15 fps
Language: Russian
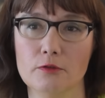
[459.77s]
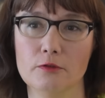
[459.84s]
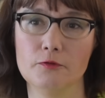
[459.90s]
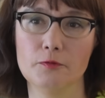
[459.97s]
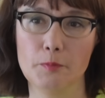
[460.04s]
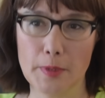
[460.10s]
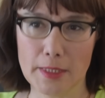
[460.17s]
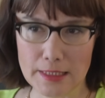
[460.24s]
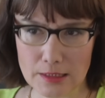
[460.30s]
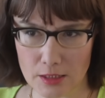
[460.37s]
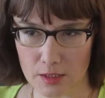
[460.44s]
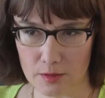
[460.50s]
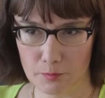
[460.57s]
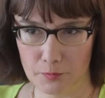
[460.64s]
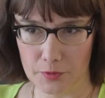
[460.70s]
В
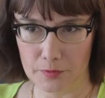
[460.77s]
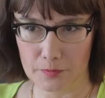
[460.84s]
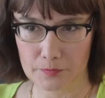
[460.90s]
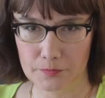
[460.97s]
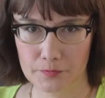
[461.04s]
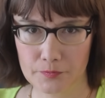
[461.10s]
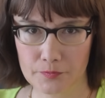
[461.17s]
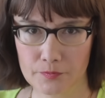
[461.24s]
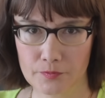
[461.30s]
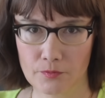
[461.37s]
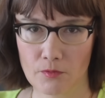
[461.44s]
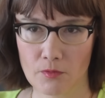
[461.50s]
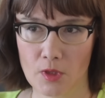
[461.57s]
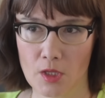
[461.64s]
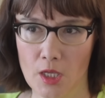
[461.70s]
принципе,
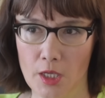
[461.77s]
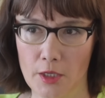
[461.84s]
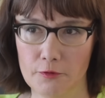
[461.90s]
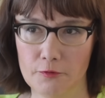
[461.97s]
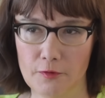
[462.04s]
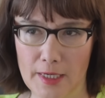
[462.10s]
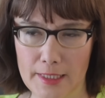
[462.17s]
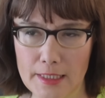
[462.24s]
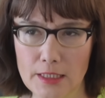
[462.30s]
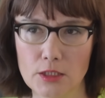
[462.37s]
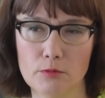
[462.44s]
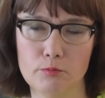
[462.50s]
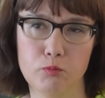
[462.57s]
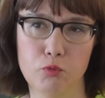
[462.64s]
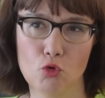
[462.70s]

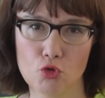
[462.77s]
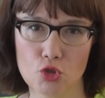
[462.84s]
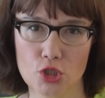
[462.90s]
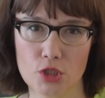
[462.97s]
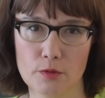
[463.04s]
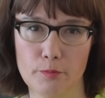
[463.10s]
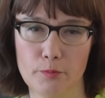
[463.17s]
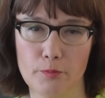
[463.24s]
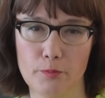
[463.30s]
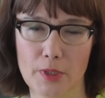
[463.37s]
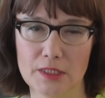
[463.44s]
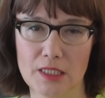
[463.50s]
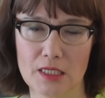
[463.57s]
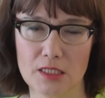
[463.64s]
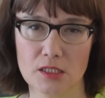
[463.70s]
Фарини позже
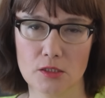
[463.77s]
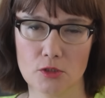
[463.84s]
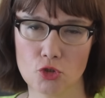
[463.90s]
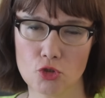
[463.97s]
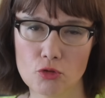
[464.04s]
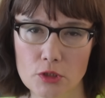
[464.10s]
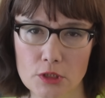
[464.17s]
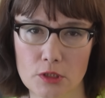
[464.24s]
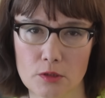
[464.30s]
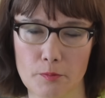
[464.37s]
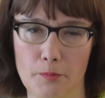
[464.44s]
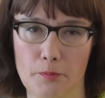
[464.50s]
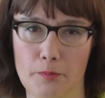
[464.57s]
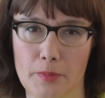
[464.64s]
подаст еще один